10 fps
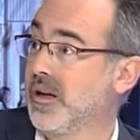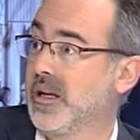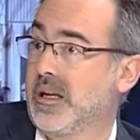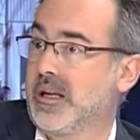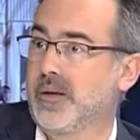
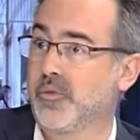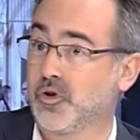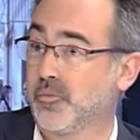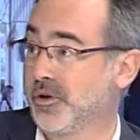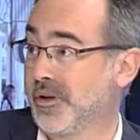Y, por
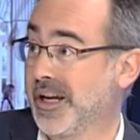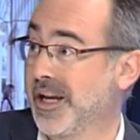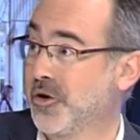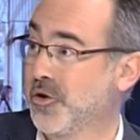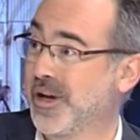supuesto el
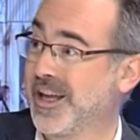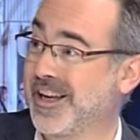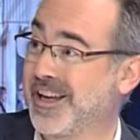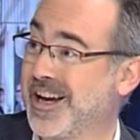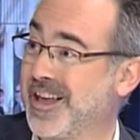ingenio, Que hay
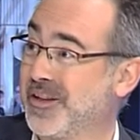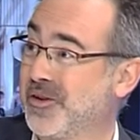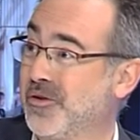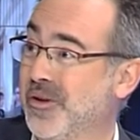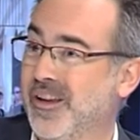aquí en Cádiz,
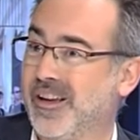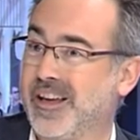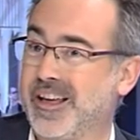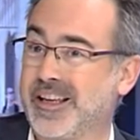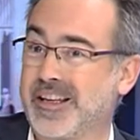¿no?
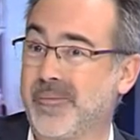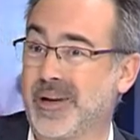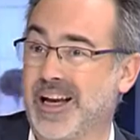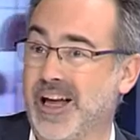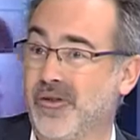Que
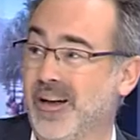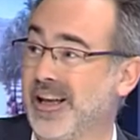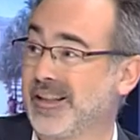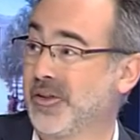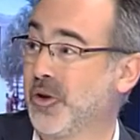aplicado a
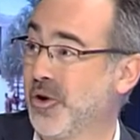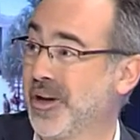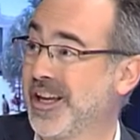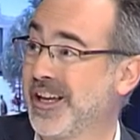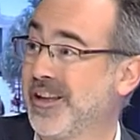la
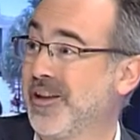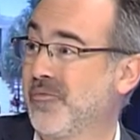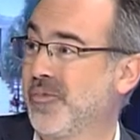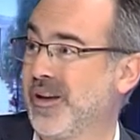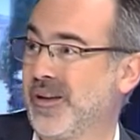tecnología, mm.
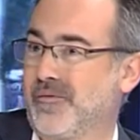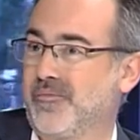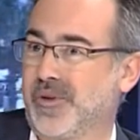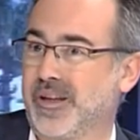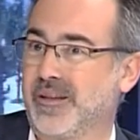pues,
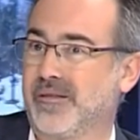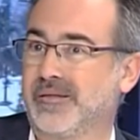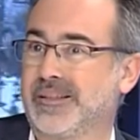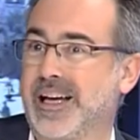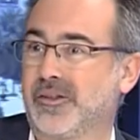
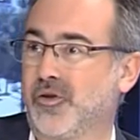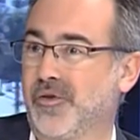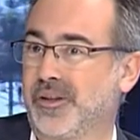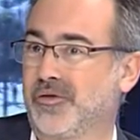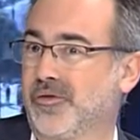pues da
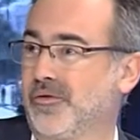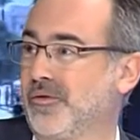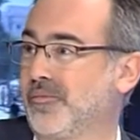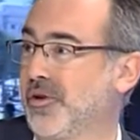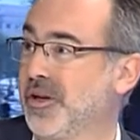todos
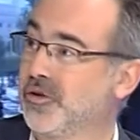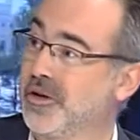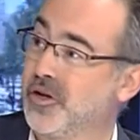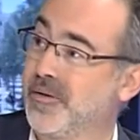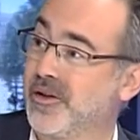estos proyectos
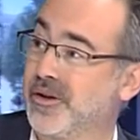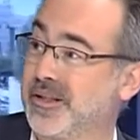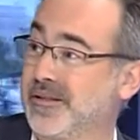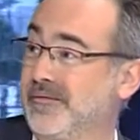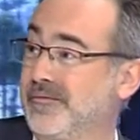innovadores.